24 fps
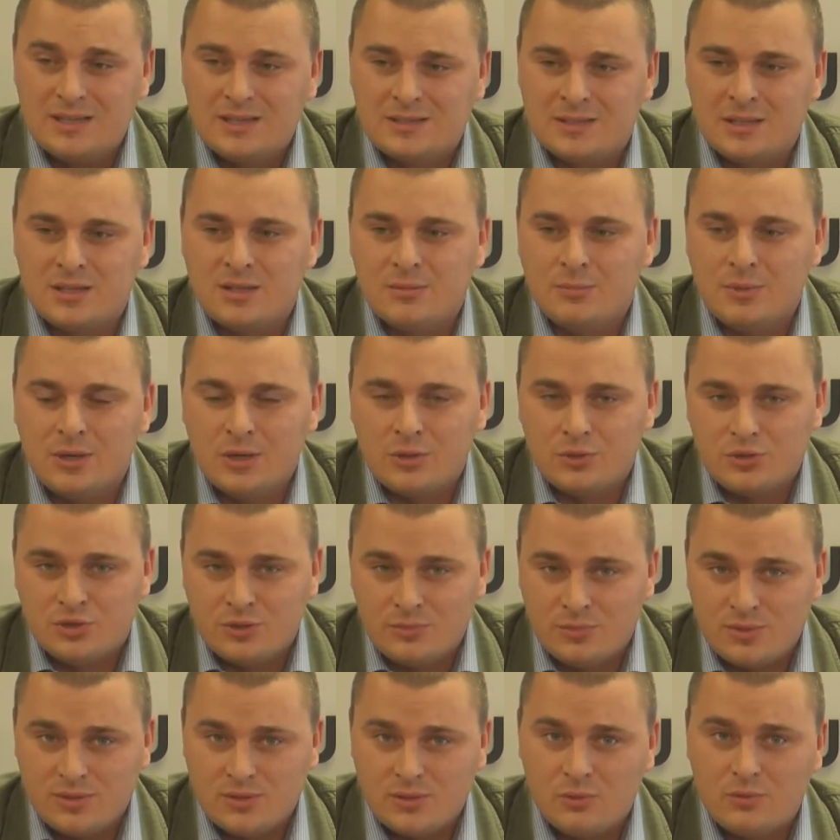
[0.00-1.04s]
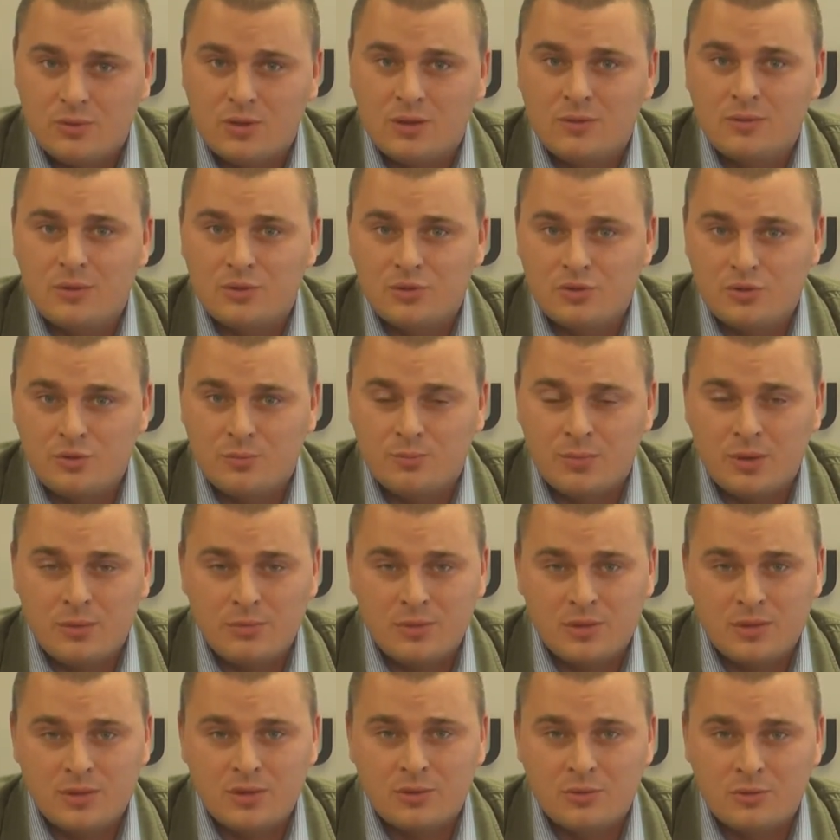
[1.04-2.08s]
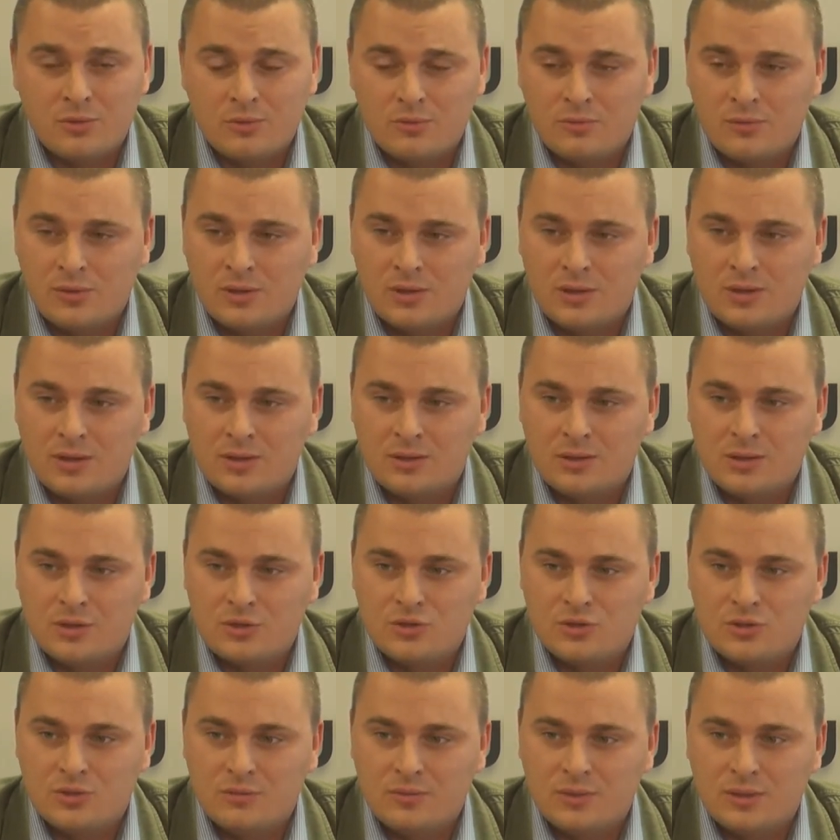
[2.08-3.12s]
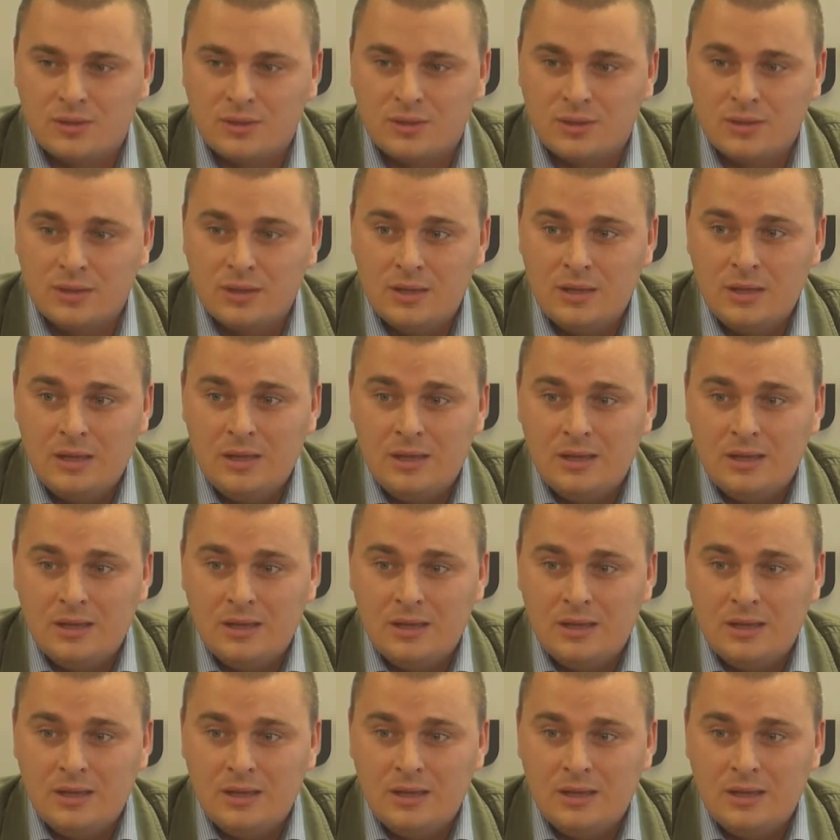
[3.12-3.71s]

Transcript: занимающимися увековечением памяти героев Великой Отечественной войны.